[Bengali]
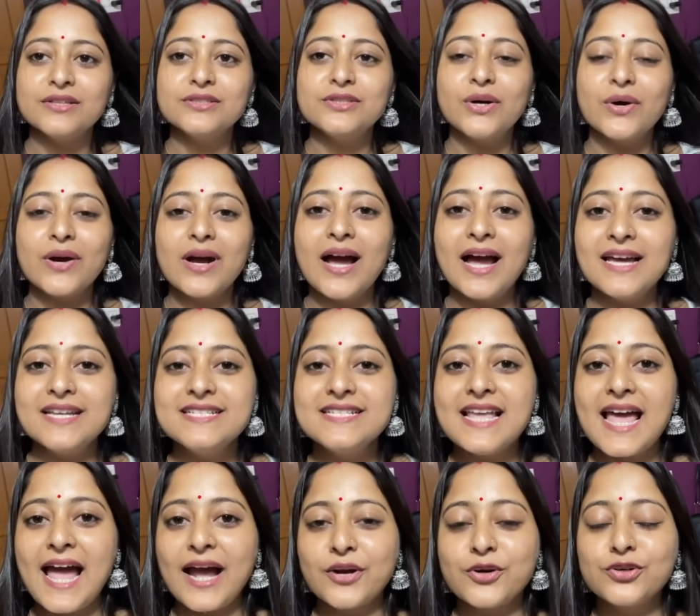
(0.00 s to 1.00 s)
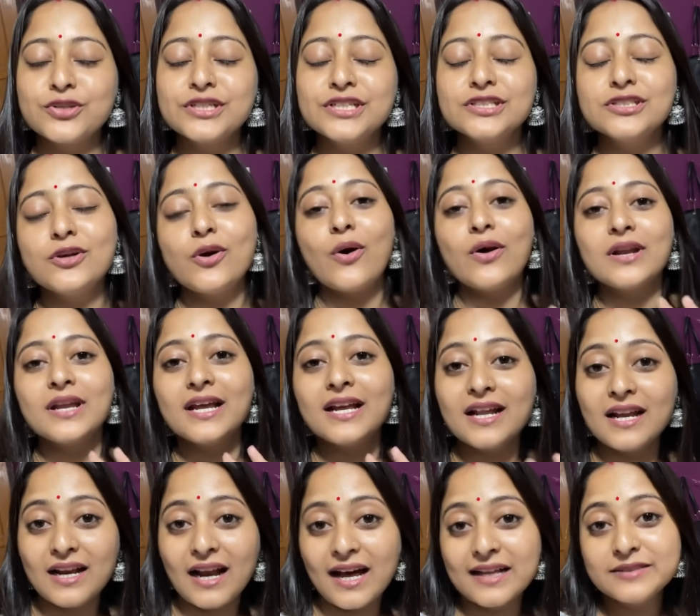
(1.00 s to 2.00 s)
তো গাইস এখন কিন্তু অনেক
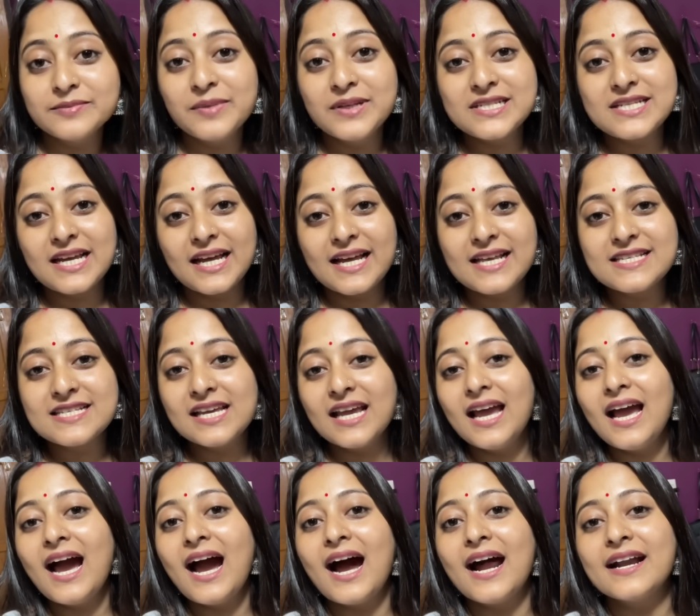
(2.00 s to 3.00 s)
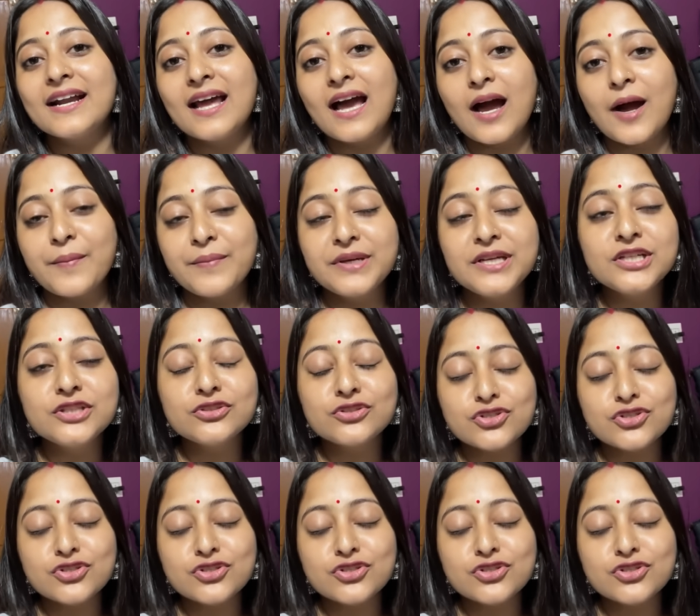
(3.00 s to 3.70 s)
রাত বেজে গেছে আর আমি কিন্তু